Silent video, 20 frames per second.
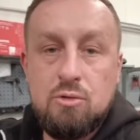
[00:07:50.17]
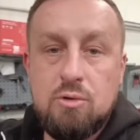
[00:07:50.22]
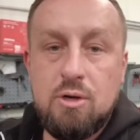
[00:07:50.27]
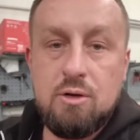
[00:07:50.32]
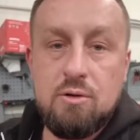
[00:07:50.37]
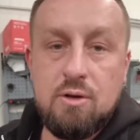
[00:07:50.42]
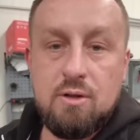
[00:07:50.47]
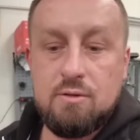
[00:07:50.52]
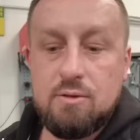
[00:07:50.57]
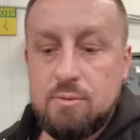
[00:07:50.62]
tu
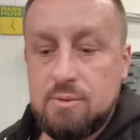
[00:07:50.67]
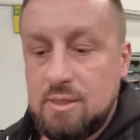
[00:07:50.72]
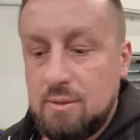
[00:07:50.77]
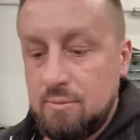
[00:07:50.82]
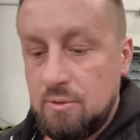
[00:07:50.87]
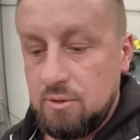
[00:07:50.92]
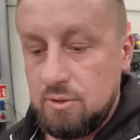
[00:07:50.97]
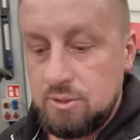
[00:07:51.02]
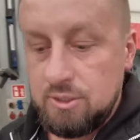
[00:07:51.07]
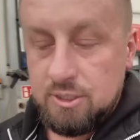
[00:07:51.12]
akurat w tym
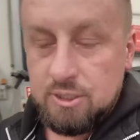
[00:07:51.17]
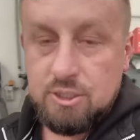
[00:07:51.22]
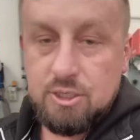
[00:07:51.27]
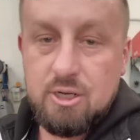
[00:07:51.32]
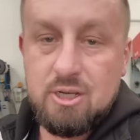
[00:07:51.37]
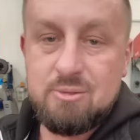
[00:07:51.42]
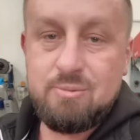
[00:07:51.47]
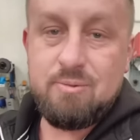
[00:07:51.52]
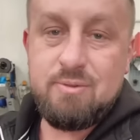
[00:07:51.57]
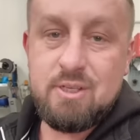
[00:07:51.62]
samochodzie,
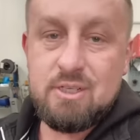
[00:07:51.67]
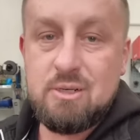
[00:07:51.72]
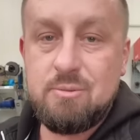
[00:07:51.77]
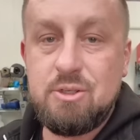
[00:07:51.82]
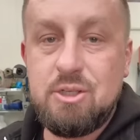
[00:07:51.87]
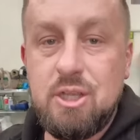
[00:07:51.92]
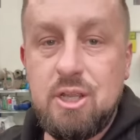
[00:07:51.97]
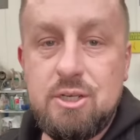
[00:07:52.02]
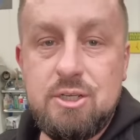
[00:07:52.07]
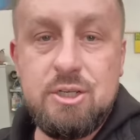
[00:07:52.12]
jeszcze raz
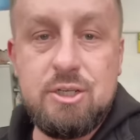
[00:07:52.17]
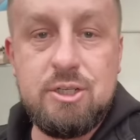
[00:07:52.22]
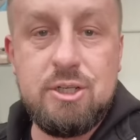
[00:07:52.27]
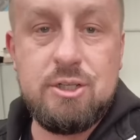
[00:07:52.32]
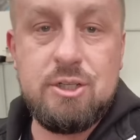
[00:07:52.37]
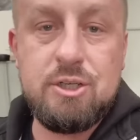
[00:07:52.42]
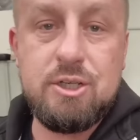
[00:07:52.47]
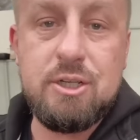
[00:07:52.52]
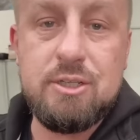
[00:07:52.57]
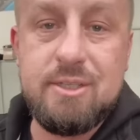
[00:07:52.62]
powtarzam,
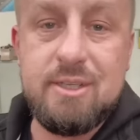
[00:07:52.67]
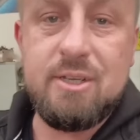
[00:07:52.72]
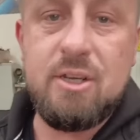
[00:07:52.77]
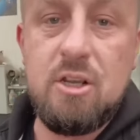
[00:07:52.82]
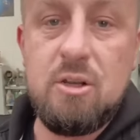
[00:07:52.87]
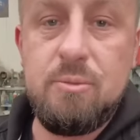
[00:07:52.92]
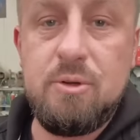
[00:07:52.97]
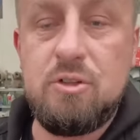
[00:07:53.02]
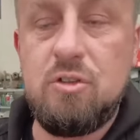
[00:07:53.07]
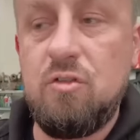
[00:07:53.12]
40 tysięcy
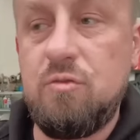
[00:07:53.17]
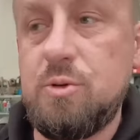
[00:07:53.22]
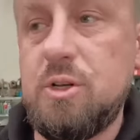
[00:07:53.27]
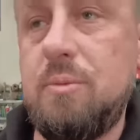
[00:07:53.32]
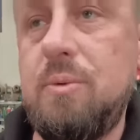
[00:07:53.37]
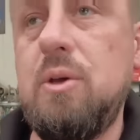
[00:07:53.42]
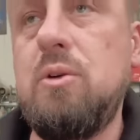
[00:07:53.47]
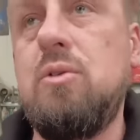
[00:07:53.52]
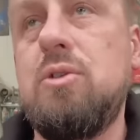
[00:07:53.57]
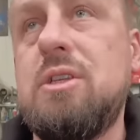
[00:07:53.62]
kilometrów
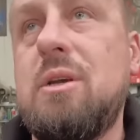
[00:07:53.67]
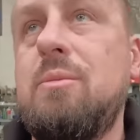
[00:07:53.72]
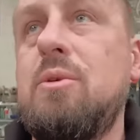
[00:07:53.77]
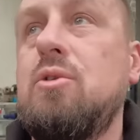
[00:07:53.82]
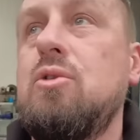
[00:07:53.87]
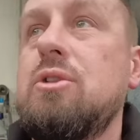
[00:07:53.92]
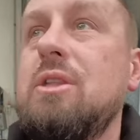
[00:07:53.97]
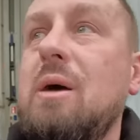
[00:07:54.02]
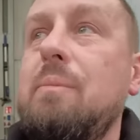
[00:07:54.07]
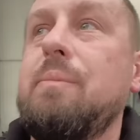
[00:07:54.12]
przebiegu,
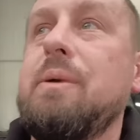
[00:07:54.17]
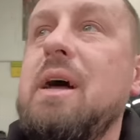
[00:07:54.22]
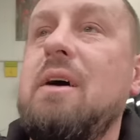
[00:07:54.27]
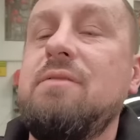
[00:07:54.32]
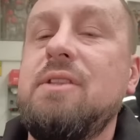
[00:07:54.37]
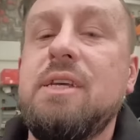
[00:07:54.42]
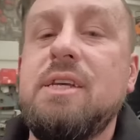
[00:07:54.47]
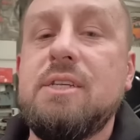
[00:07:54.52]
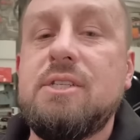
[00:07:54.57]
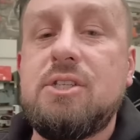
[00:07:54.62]
samochód
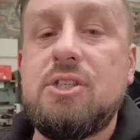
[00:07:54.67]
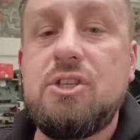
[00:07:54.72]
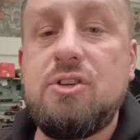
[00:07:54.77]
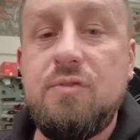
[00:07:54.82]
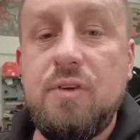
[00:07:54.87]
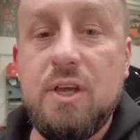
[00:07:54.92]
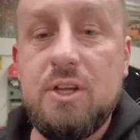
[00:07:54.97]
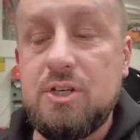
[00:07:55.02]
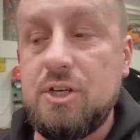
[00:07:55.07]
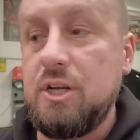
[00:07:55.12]
naprawdę jest
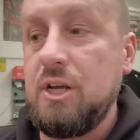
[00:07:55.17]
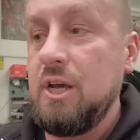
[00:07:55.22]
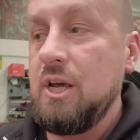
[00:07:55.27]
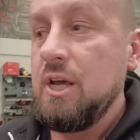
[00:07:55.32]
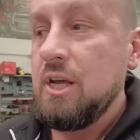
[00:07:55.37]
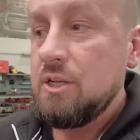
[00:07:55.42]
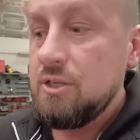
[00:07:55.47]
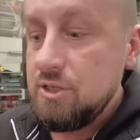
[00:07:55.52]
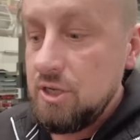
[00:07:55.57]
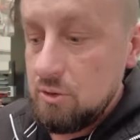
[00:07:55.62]
świeży,
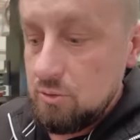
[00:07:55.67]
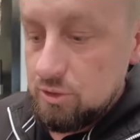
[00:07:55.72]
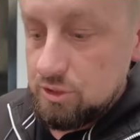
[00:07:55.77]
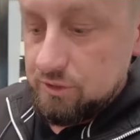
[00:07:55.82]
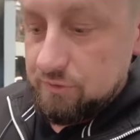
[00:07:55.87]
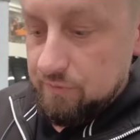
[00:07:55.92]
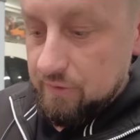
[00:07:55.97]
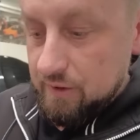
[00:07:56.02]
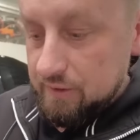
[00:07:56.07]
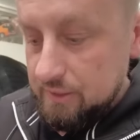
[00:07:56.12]

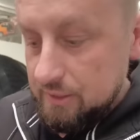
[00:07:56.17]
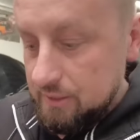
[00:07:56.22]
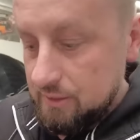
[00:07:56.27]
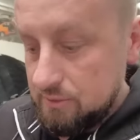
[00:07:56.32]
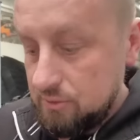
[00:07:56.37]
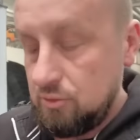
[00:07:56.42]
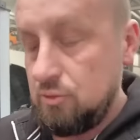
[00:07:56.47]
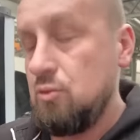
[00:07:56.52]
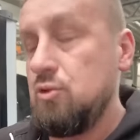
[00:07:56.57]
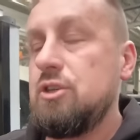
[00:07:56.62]
nieużywany,
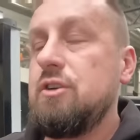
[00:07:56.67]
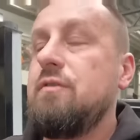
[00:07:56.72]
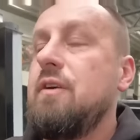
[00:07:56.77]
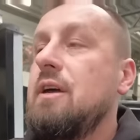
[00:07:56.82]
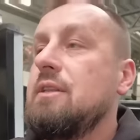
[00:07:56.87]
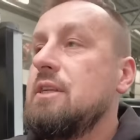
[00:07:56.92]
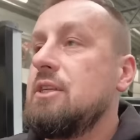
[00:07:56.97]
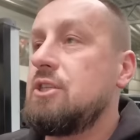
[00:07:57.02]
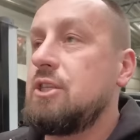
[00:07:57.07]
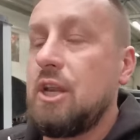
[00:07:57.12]
no
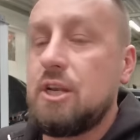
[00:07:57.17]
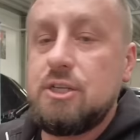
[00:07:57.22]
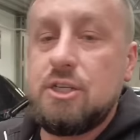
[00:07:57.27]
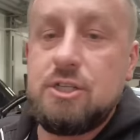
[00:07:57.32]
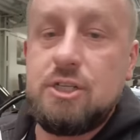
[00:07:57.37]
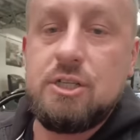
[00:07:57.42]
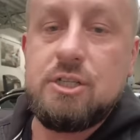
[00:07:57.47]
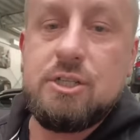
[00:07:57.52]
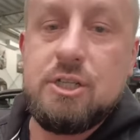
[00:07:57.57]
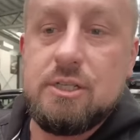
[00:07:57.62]
używany,
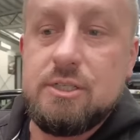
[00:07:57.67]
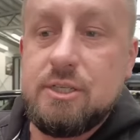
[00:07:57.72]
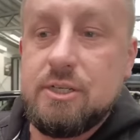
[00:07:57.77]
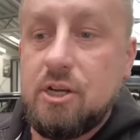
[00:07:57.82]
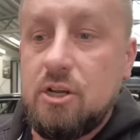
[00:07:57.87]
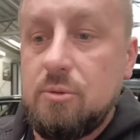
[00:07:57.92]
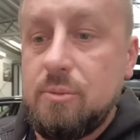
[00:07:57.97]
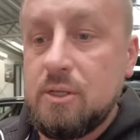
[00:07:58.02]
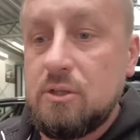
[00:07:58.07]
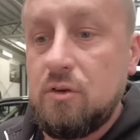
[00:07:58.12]
40
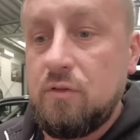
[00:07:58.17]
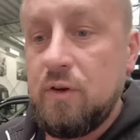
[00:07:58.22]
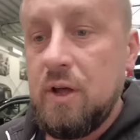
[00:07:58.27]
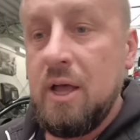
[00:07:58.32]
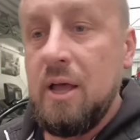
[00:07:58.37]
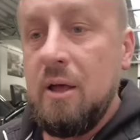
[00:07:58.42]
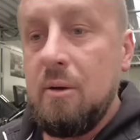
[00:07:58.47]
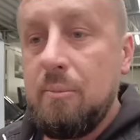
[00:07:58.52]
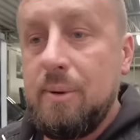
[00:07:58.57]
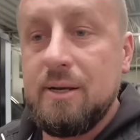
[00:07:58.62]
tysięcy kilometrów
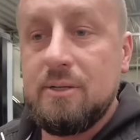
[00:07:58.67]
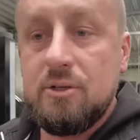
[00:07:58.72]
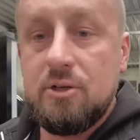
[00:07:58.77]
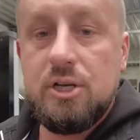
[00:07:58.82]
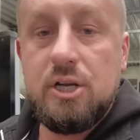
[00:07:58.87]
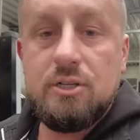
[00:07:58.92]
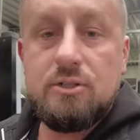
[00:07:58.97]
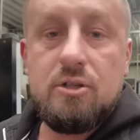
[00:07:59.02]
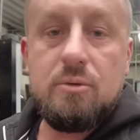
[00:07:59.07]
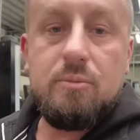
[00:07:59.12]
bardzo
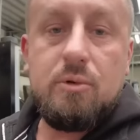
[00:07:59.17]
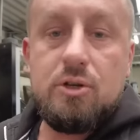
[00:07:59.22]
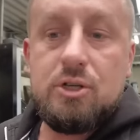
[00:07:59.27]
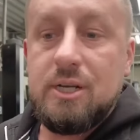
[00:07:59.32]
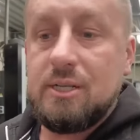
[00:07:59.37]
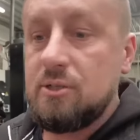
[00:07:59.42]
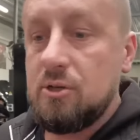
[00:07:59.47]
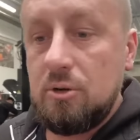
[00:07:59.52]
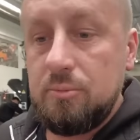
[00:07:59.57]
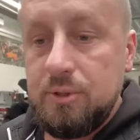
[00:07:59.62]
często
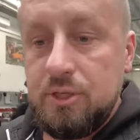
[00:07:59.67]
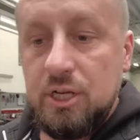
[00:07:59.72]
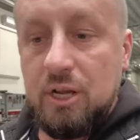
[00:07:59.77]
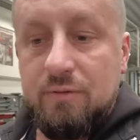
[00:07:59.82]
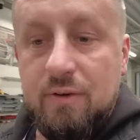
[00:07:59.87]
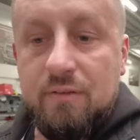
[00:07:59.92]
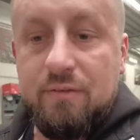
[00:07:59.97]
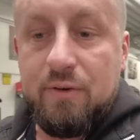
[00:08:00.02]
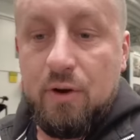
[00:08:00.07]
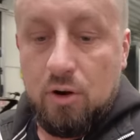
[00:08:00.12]
można zrobić,
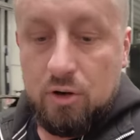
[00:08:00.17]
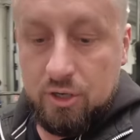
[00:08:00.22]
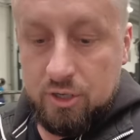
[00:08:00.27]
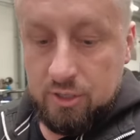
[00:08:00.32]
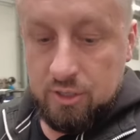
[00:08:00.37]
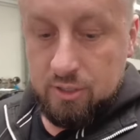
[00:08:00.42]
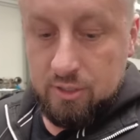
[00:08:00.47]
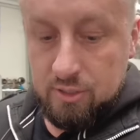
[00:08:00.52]
nie wiem, w rok.